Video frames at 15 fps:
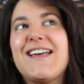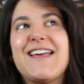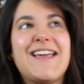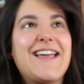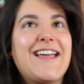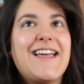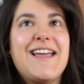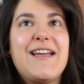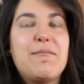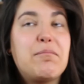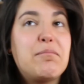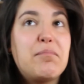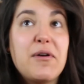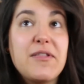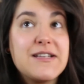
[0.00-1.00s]

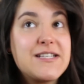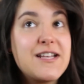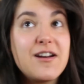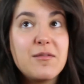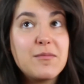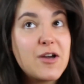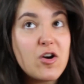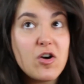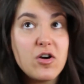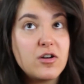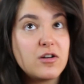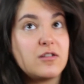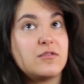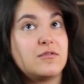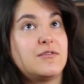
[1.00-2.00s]
Eh, ¿Puede ser lo
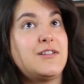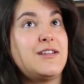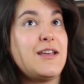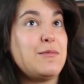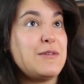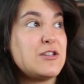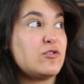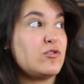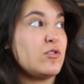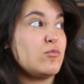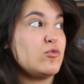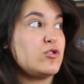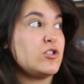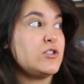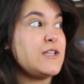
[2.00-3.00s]
mejor que he visto en
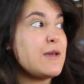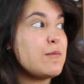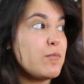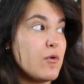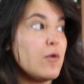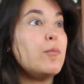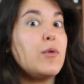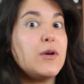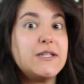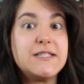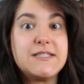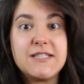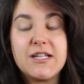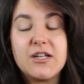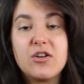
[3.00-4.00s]
mucho tiempo? Puede
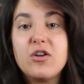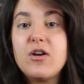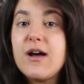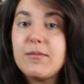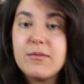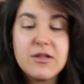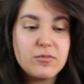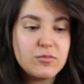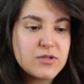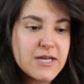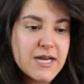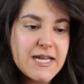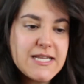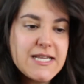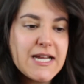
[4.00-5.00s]
serlo. Ha habido
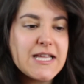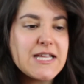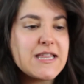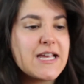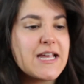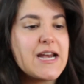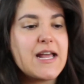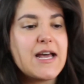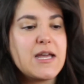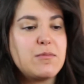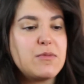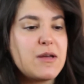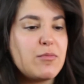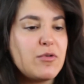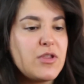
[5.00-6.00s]
mucha gente que dice que el hype
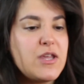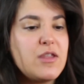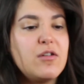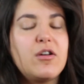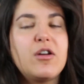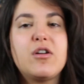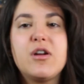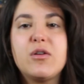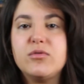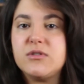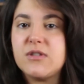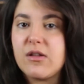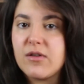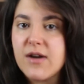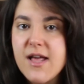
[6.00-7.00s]
le ha podido, que no le ha
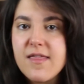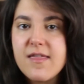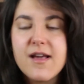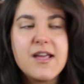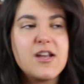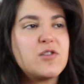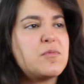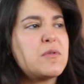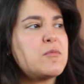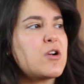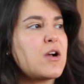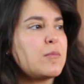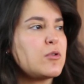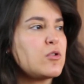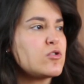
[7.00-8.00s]
gustado nada, que los
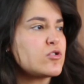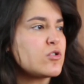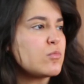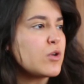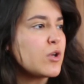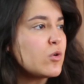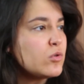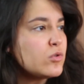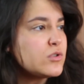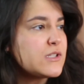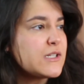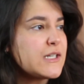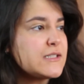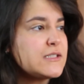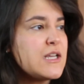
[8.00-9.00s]
primeros capítulos son muy cutres.